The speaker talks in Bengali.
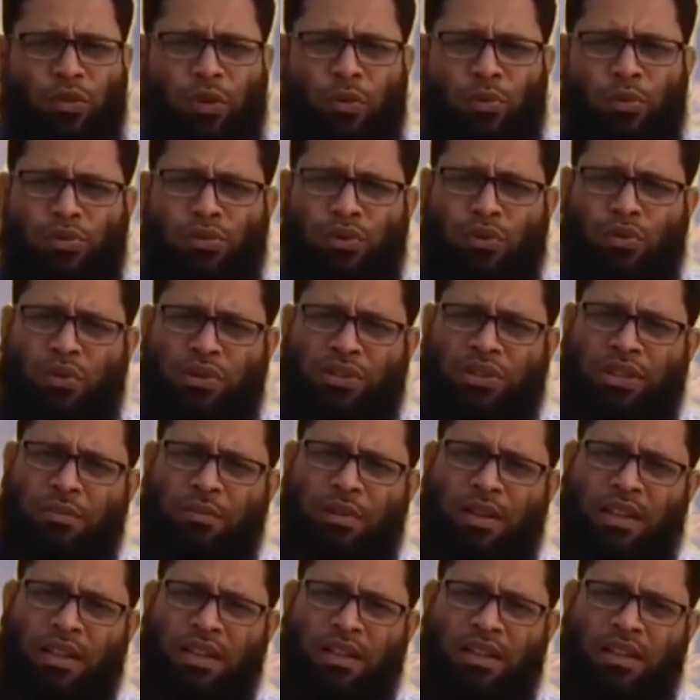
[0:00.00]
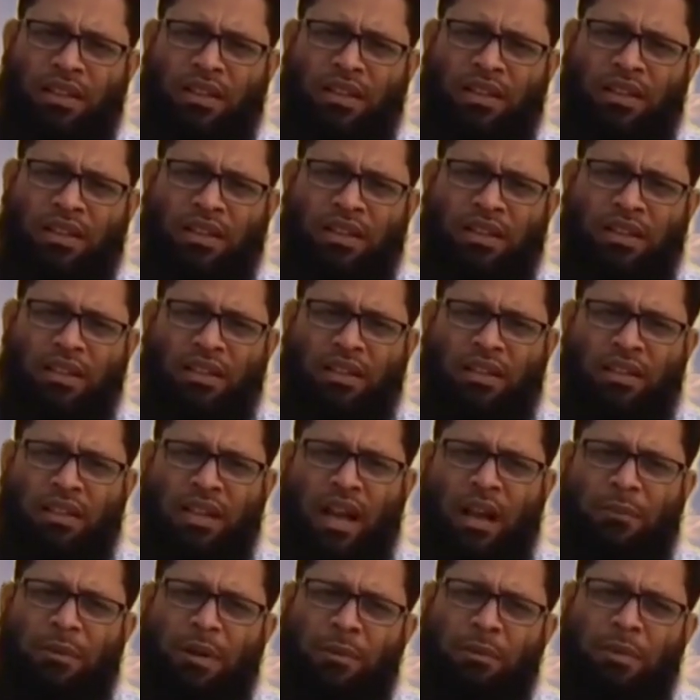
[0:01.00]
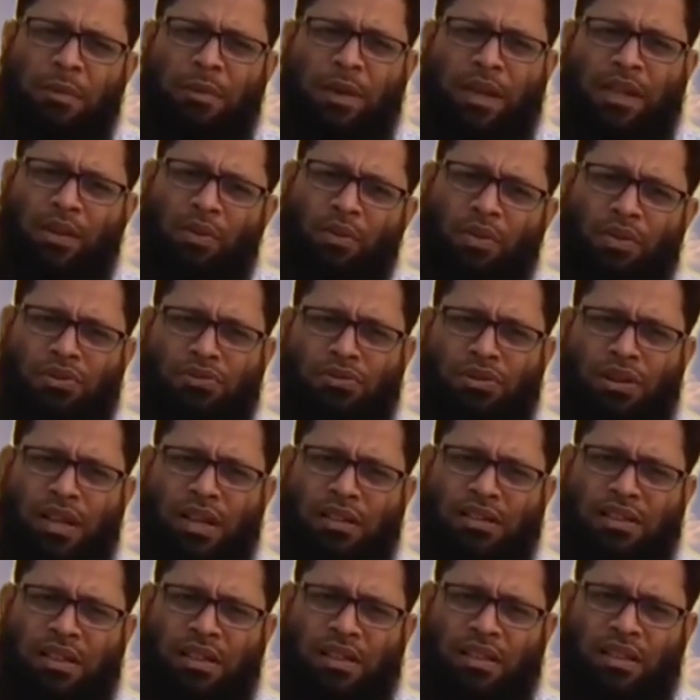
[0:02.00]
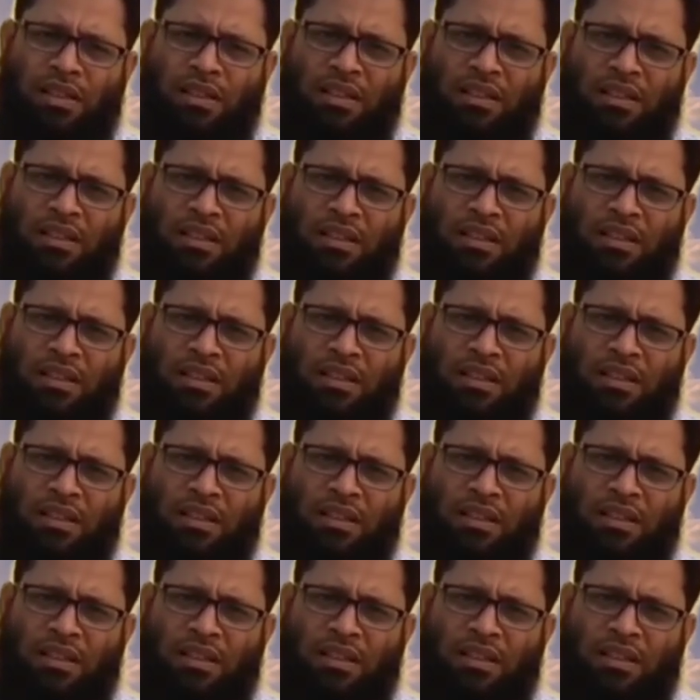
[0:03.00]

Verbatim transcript: এত মজুদ করছেন মানে আপনার বিবেক কি নষ্ট হয়ে গেছে